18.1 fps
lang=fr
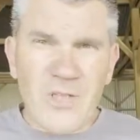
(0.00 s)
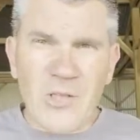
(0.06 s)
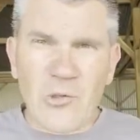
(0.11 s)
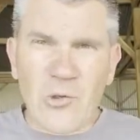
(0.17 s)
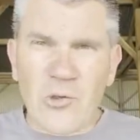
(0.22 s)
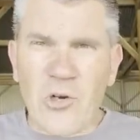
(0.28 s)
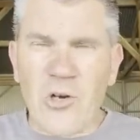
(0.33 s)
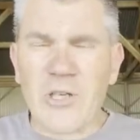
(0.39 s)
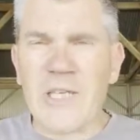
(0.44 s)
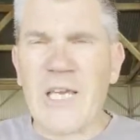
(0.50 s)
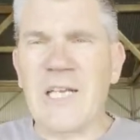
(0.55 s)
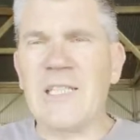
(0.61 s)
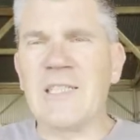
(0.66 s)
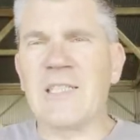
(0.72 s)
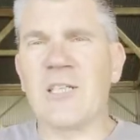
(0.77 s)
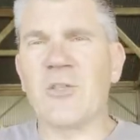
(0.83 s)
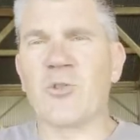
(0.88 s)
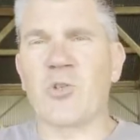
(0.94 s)
Donc en
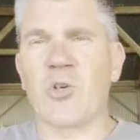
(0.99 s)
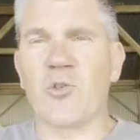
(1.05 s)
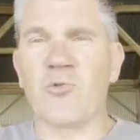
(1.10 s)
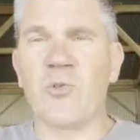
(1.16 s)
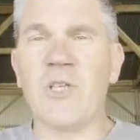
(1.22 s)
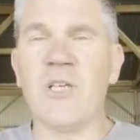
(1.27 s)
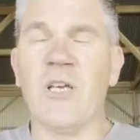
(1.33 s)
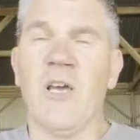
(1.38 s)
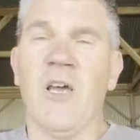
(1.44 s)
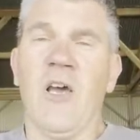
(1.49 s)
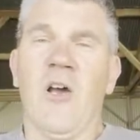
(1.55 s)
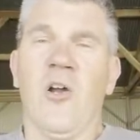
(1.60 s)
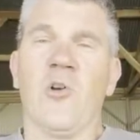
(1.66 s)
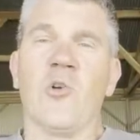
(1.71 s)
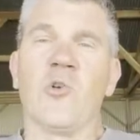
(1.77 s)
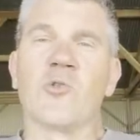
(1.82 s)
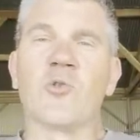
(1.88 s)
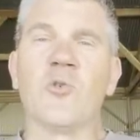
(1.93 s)
réalité, aujourd'hui,
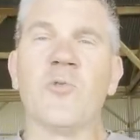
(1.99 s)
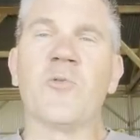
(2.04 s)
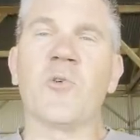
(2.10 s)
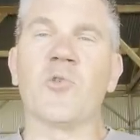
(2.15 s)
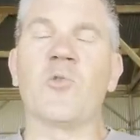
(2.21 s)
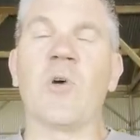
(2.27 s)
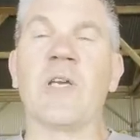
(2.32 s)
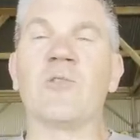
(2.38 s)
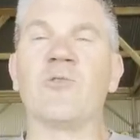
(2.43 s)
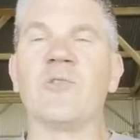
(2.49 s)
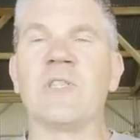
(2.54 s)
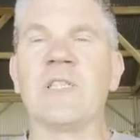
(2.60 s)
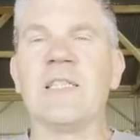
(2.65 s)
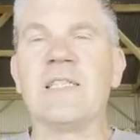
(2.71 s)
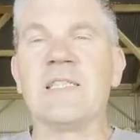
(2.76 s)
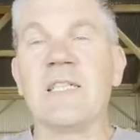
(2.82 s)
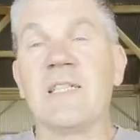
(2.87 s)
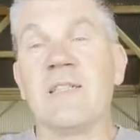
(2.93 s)
le soufre doit être
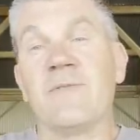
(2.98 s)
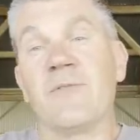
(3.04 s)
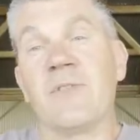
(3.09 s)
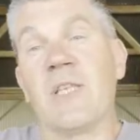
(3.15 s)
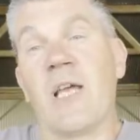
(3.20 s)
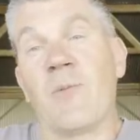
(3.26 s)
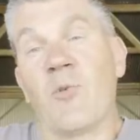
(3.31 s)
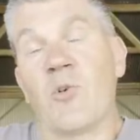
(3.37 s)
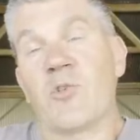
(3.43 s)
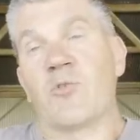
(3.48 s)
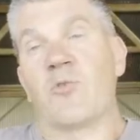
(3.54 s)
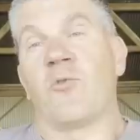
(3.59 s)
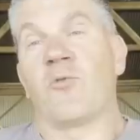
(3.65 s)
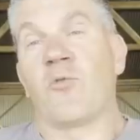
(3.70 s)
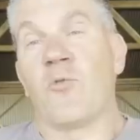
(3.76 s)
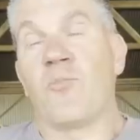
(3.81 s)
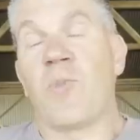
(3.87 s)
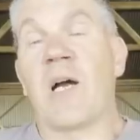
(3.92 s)
utilisé, finalement, si
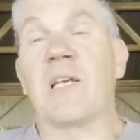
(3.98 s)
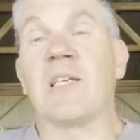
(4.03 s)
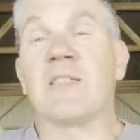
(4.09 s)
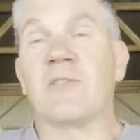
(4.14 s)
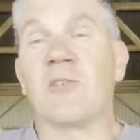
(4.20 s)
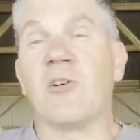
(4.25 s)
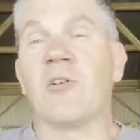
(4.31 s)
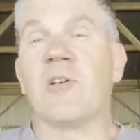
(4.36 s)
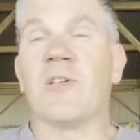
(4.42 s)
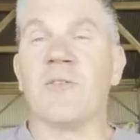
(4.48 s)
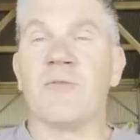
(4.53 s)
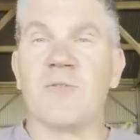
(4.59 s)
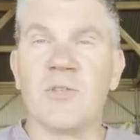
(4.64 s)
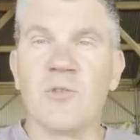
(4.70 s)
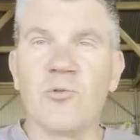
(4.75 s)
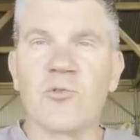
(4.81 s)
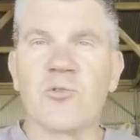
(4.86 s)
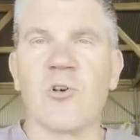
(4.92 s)
on veut parler sol et
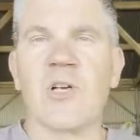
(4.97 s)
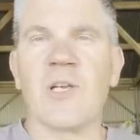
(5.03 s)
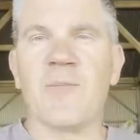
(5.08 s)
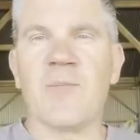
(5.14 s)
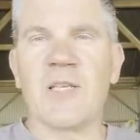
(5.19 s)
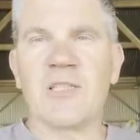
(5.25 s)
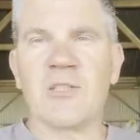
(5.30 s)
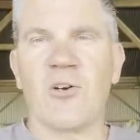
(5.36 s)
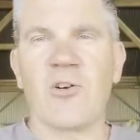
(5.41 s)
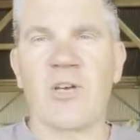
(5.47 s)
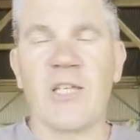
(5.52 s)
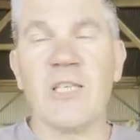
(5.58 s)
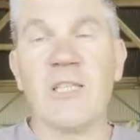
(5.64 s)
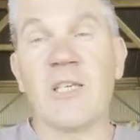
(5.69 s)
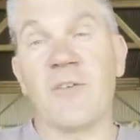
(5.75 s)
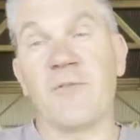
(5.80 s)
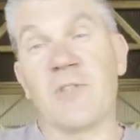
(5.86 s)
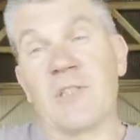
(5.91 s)
vie du sol et matière
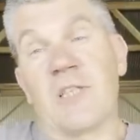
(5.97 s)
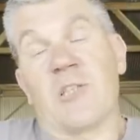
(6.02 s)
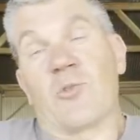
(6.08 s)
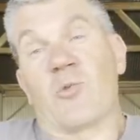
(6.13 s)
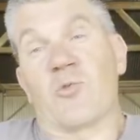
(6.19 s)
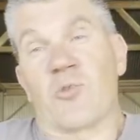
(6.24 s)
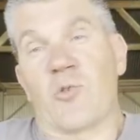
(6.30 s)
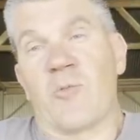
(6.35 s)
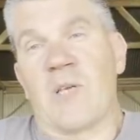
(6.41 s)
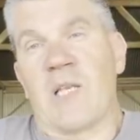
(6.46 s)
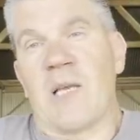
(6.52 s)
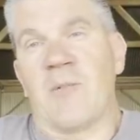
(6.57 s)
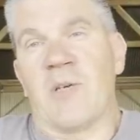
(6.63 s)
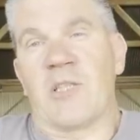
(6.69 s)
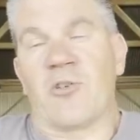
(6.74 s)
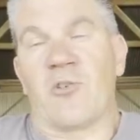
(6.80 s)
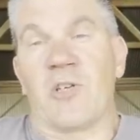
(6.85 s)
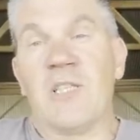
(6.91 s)
organique, éviter de consommer de la
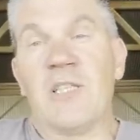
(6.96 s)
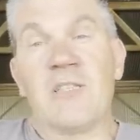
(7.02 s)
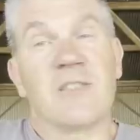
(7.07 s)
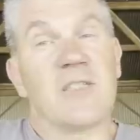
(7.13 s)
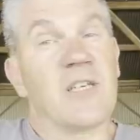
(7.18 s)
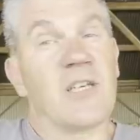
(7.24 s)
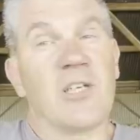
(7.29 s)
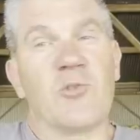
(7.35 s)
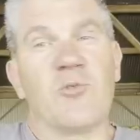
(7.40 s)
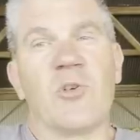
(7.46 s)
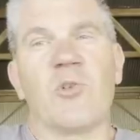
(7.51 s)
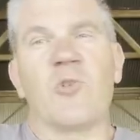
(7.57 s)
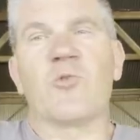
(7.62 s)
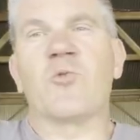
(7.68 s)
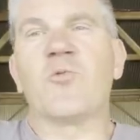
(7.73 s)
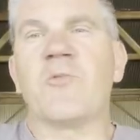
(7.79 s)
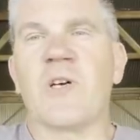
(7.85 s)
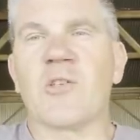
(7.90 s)
matière organique, c'est réduire
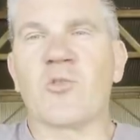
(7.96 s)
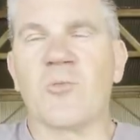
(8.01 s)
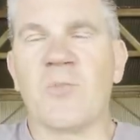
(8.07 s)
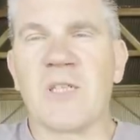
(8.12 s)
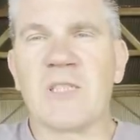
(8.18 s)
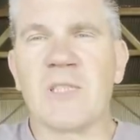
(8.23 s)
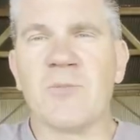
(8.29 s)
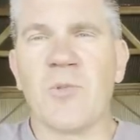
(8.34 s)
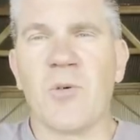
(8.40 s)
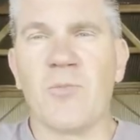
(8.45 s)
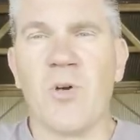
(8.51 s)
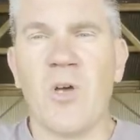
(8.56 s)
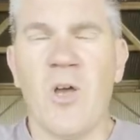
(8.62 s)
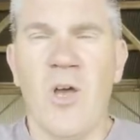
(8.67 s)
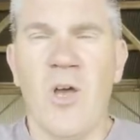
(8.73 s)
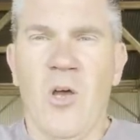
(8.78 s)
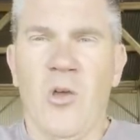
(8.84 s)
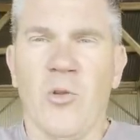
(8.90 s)
le soufre à son maximum.
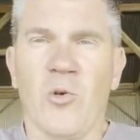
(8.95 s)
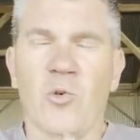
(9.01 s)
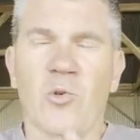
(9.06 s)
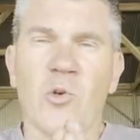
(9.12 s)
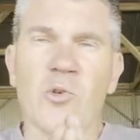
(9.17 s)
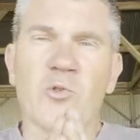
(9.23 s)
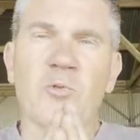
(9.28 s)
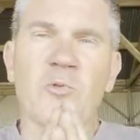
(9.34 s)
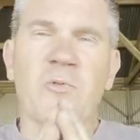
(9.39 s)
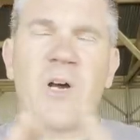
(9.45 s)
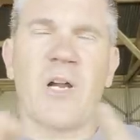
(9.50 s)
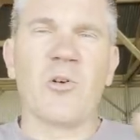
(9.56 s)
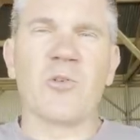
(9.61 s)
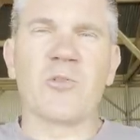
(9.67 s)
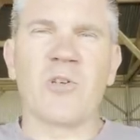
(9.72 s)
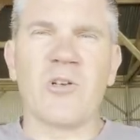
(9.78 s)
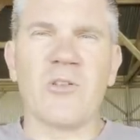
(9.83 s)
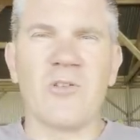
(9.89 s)
Donc le soufre à
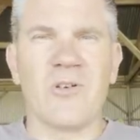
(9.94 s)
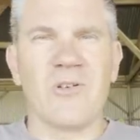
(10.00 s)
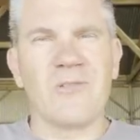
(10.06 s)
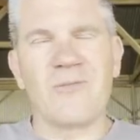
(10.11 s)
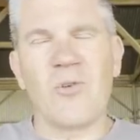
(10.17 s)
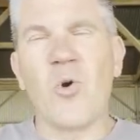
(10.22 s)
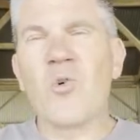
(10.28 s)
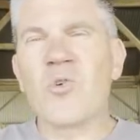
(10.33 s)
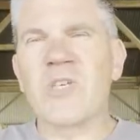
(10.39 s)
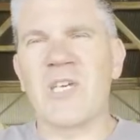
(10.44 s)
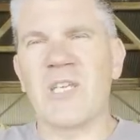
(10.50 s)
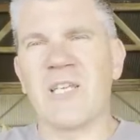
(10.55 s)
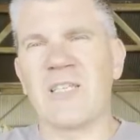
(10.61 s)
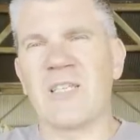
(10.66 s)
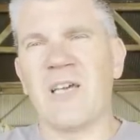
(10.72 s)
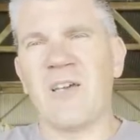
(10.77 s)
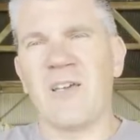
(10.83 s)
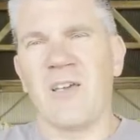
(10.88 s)
l'automne, aucun
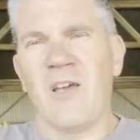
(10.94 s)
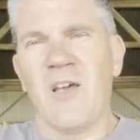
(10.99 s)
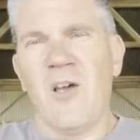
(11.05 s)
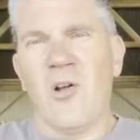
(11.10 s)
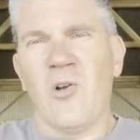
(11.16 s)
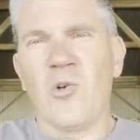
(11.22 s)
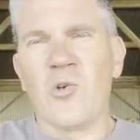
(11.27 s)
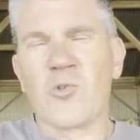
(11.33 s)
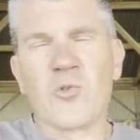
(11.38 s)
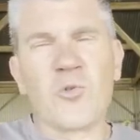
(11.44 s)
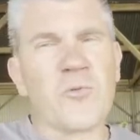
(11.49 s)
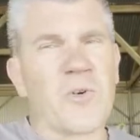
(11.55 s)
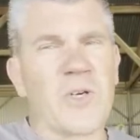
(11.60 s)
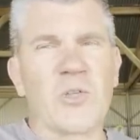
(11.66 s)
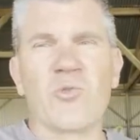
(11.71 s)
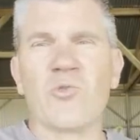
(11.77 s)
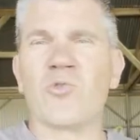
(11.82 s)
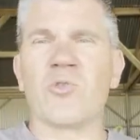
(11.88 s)
intérêt. Le
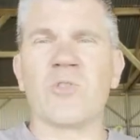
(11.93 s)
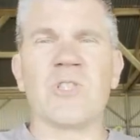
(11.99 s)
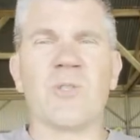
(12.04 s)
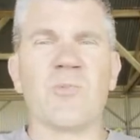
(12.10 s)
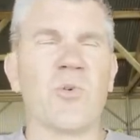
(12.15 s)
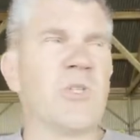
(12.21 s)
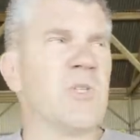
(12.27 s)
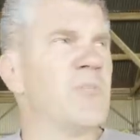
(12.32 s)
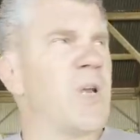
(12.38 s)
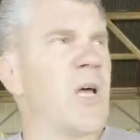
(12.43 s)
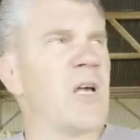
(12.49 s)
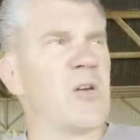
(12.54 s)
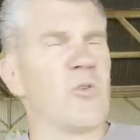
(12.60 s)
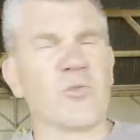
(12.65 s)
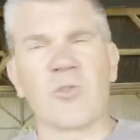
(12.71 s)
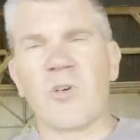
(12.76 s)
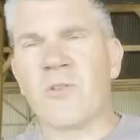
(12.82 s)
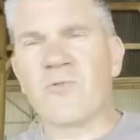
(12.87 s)
soufre est toujours disponible à
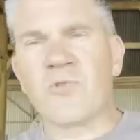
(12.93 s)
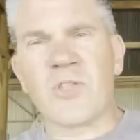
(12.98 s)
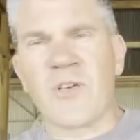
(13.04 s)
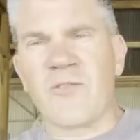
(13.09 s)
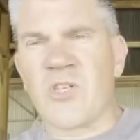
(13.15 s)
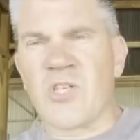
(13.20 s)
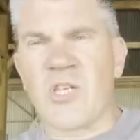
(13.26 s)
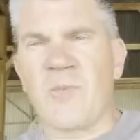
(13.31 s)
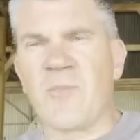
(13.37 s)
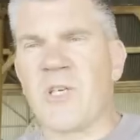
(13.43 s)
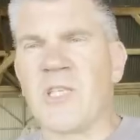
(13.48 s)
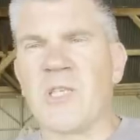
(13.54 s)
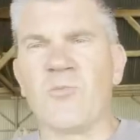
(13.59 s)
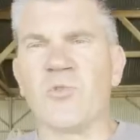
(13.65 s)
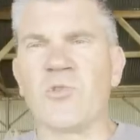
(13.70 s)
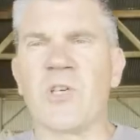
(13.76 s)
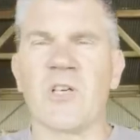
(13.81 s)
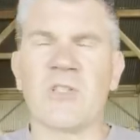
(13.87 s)
l'automne, vous n'avez jamais
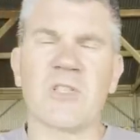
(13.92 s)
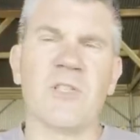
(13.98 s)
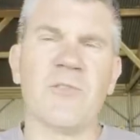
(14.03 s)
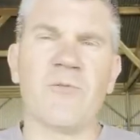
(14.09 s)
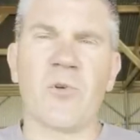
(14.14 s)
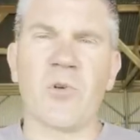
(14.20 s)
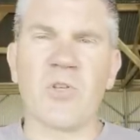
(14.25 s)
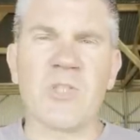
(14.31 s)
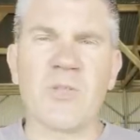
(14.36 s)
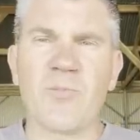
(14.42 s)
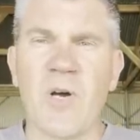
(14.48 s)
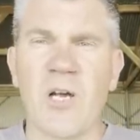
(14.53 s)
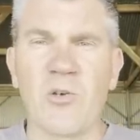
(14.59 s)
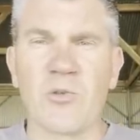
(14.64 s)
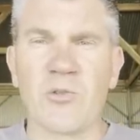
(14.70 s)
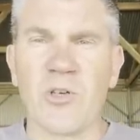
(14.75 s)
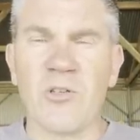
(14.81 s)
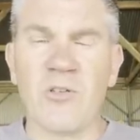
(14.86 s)
des moutardes qui ne fleurissent pas
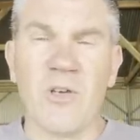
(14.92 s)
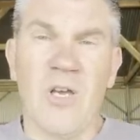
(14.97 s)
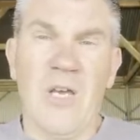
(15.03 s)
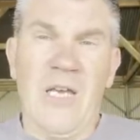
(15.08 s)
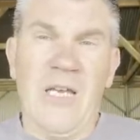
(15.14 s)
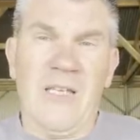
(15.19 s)
à l'automne.